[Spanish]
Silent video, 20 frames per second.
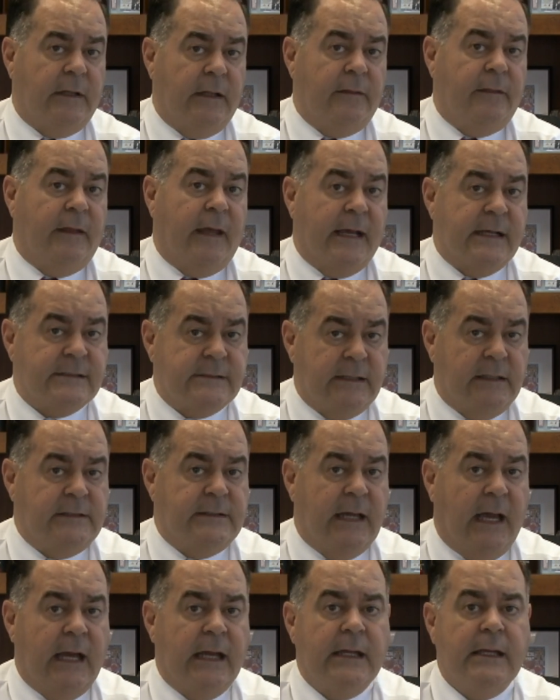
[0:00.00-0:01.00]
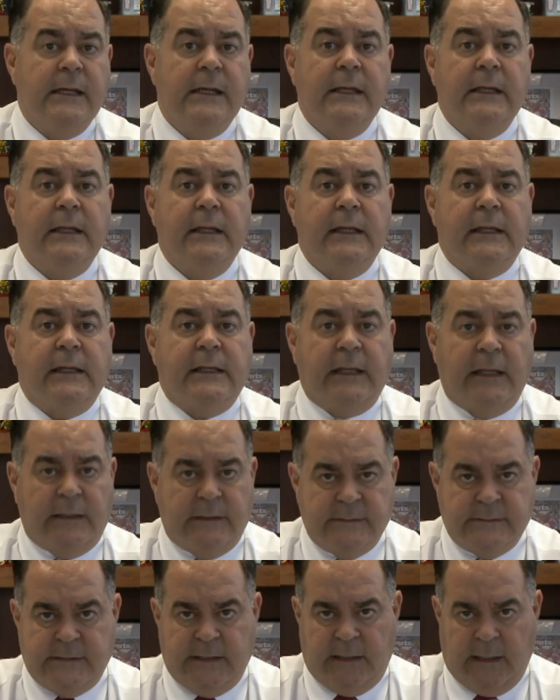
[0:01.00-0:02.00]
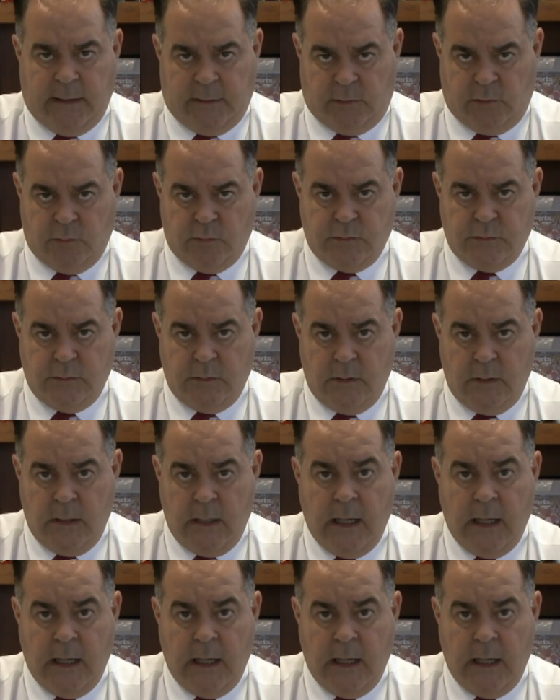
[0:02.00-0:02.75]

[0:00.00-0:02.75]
desde hace ya 15 años.